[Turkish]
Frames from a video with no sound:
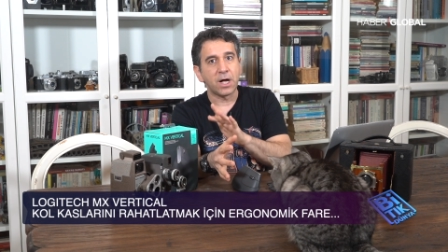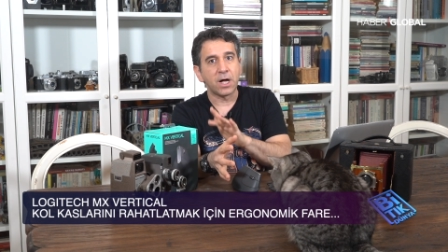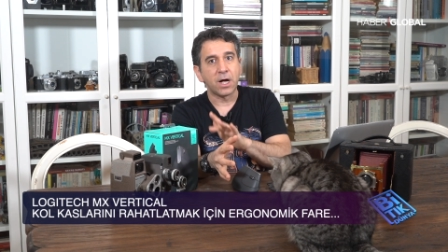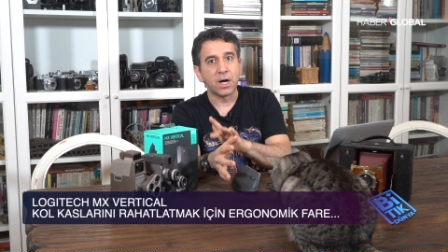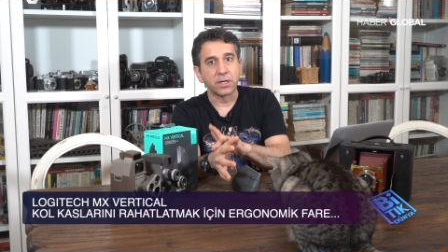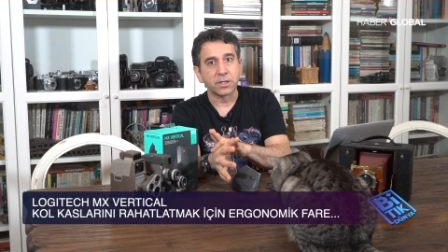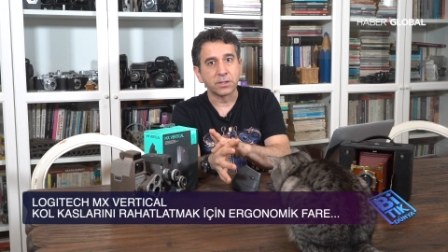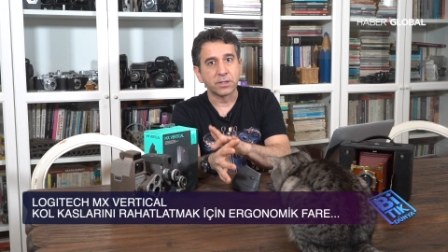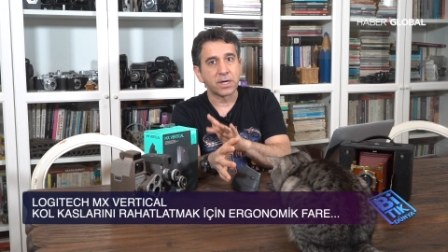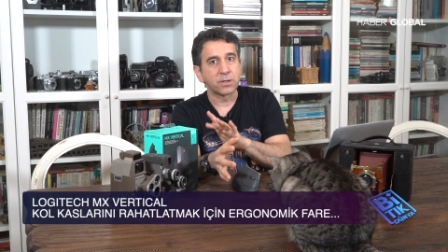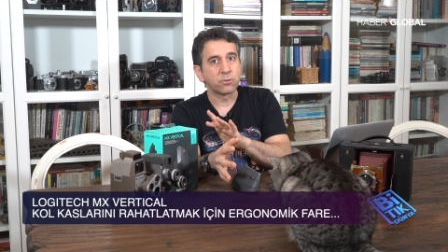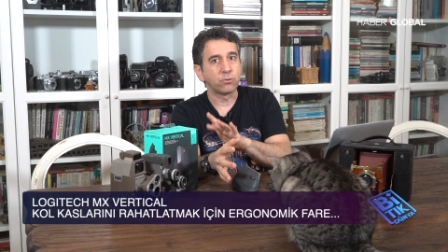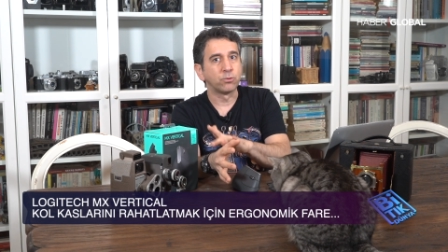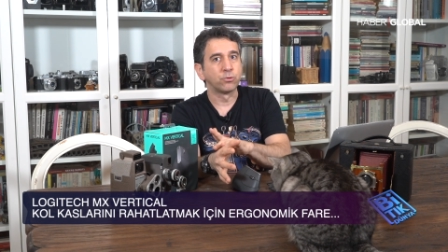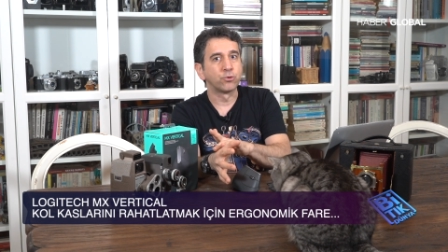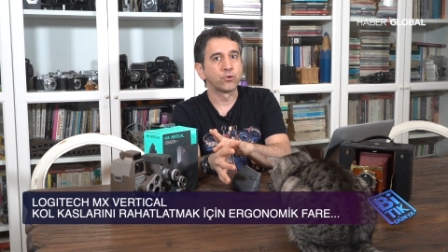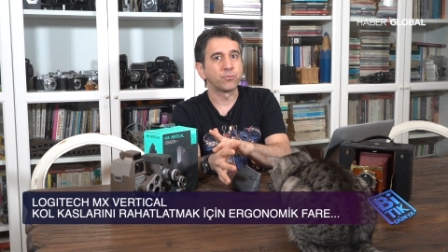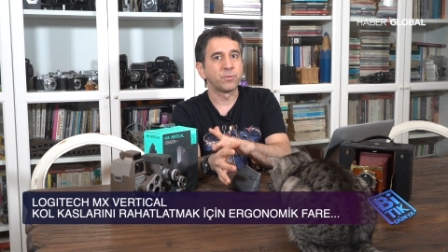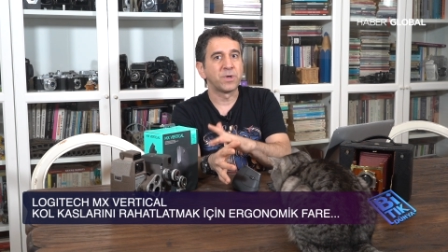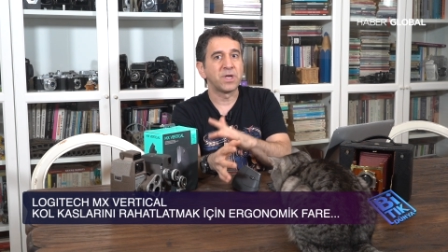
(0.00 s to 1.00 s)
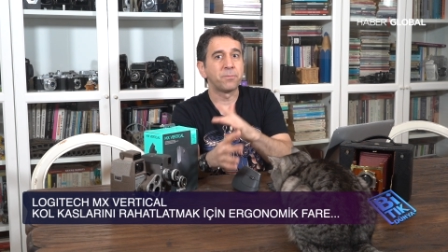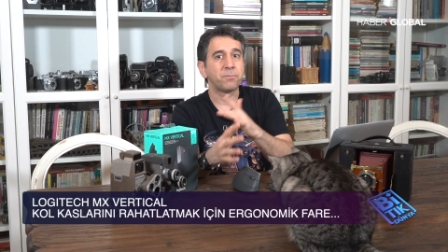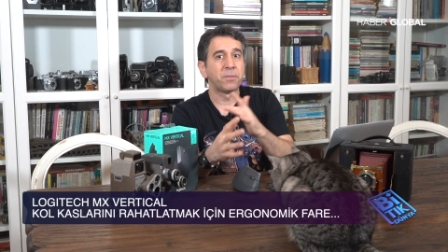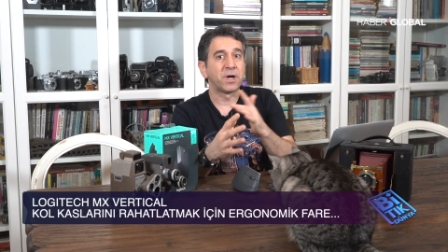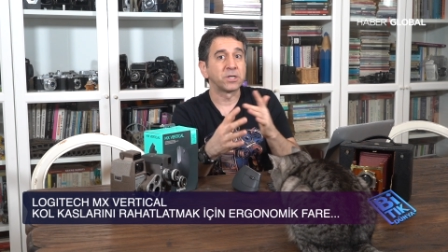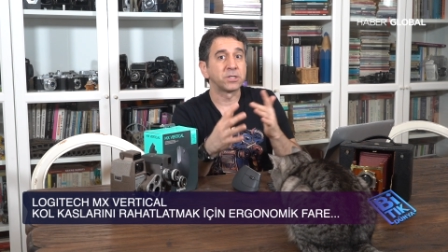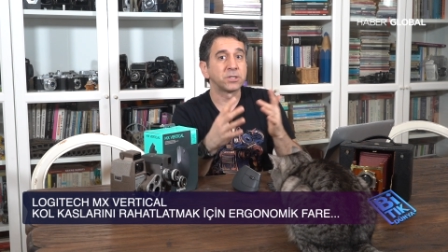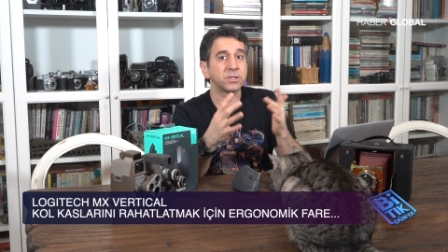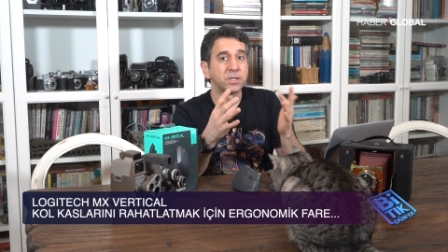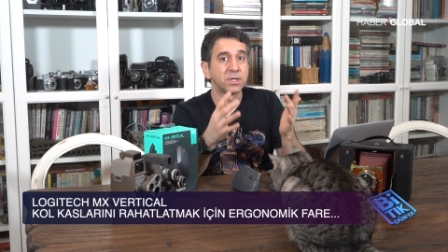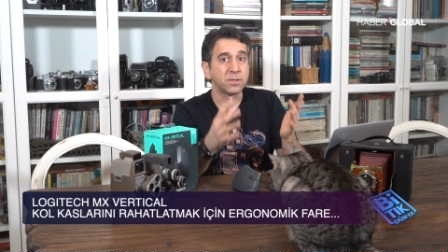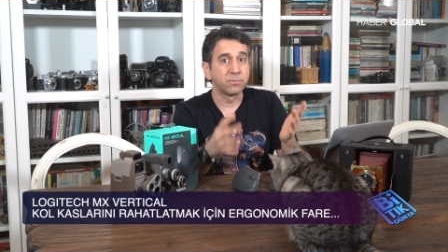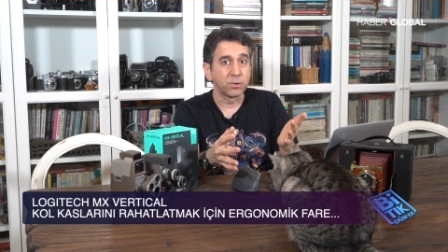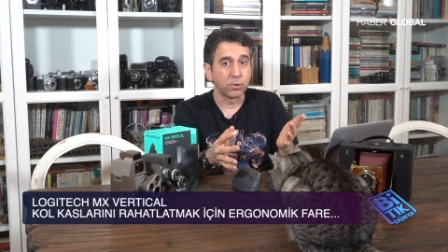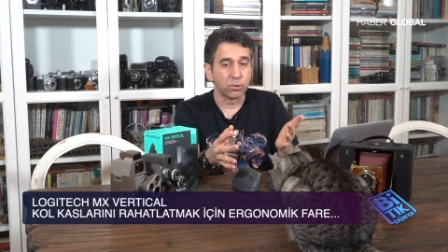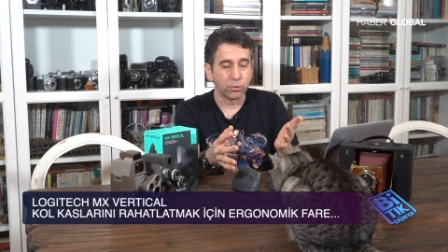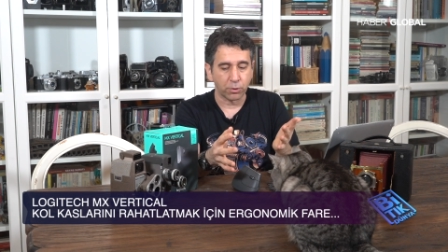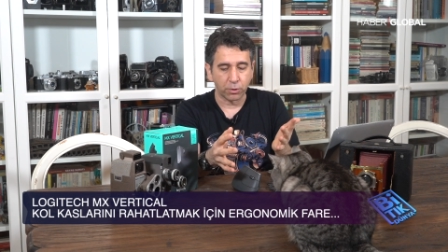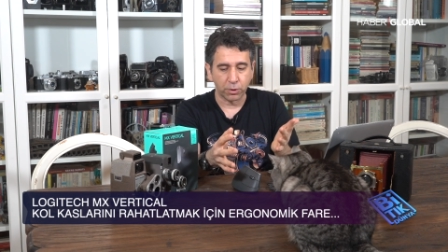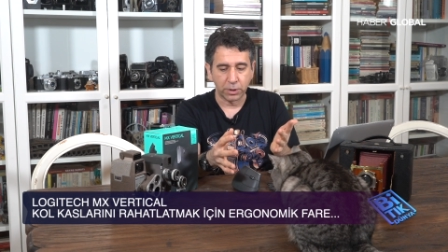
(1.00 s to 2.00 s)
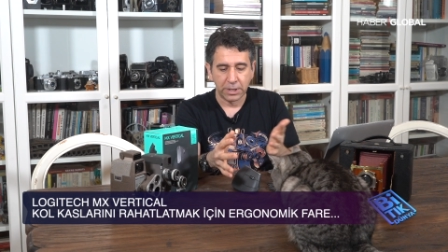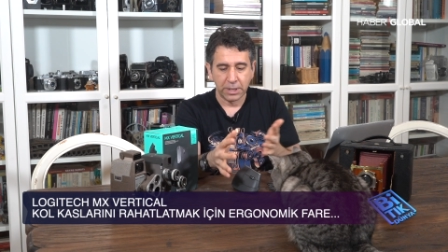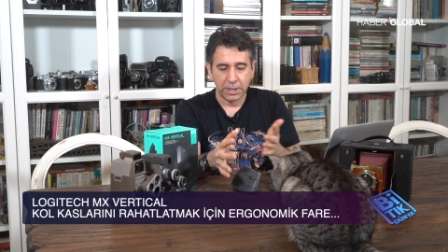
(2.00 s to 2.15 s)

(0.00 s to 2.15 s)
ağrılar oluşmaya başlayabiliyor.